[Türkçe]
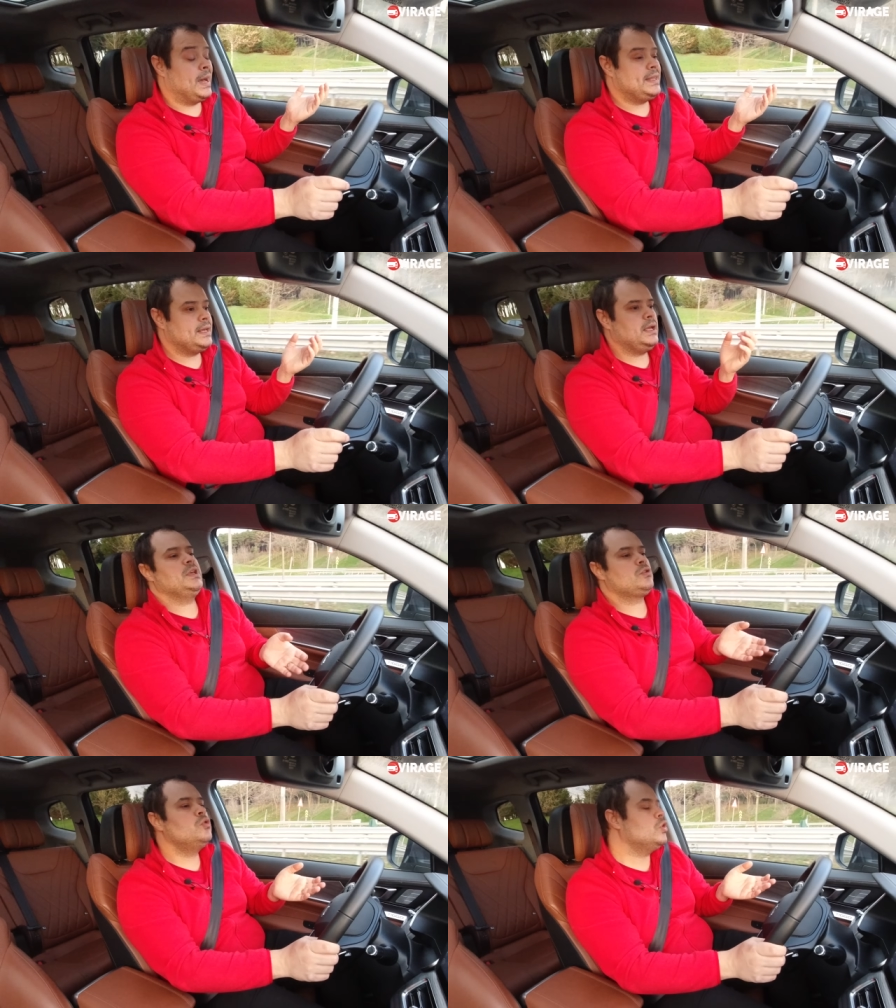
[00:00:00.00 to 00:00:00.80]
bende
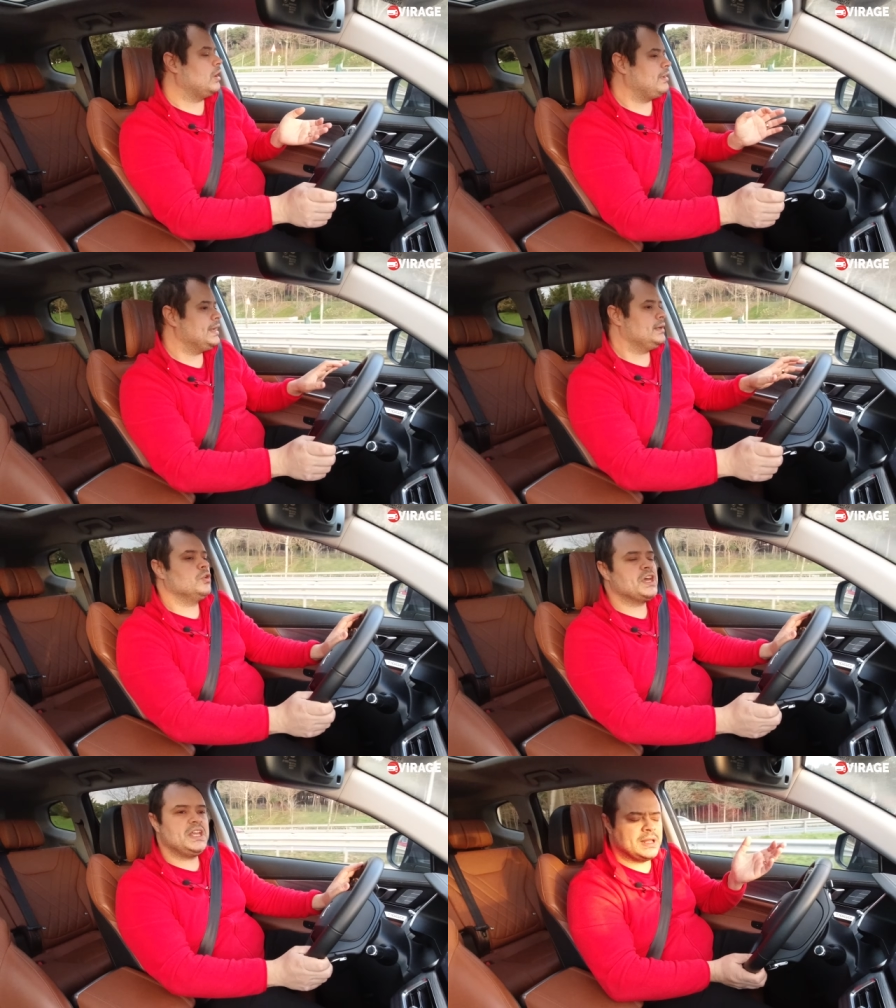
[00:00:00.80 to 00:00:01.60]
bir Kuga var.
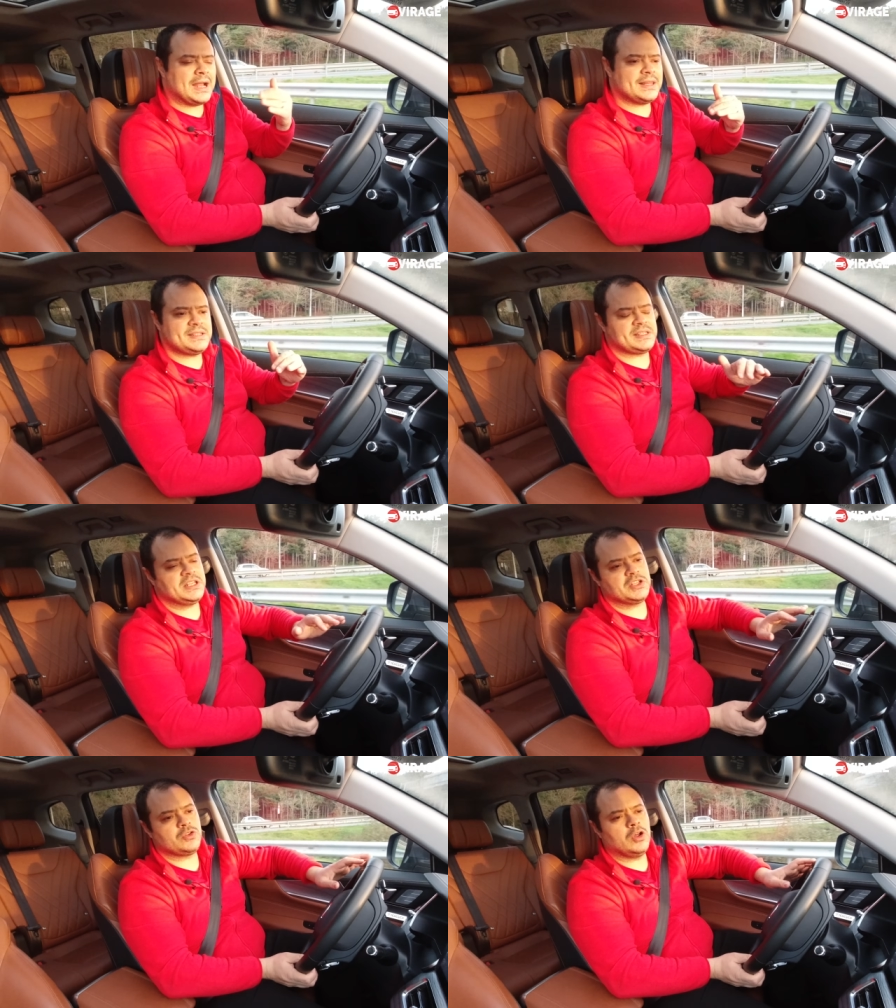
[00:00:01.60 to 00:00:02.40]
O da neredeyse
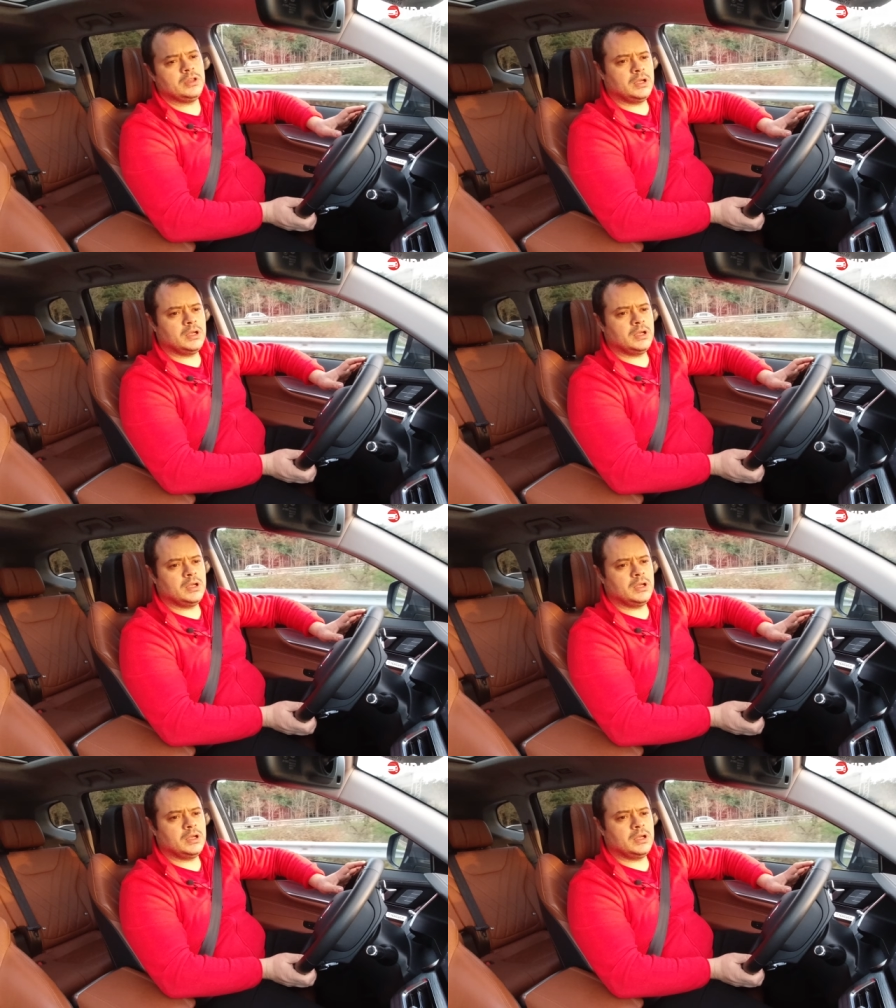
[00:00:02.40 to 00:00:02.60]
2 ton